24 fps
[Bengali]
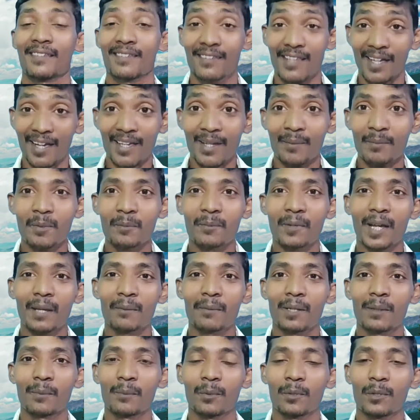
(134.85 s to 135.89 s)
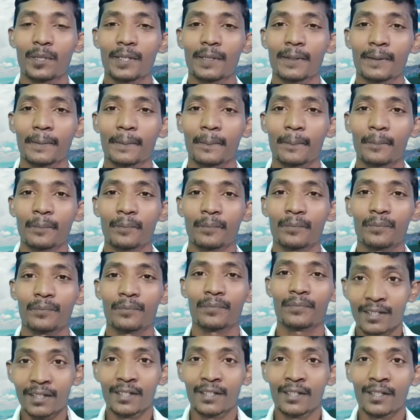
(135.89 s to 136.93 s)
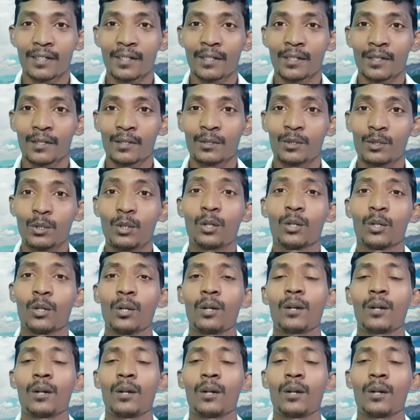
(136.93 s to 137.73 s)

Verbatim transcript: তাই আমি বাইবেল পড়ি তো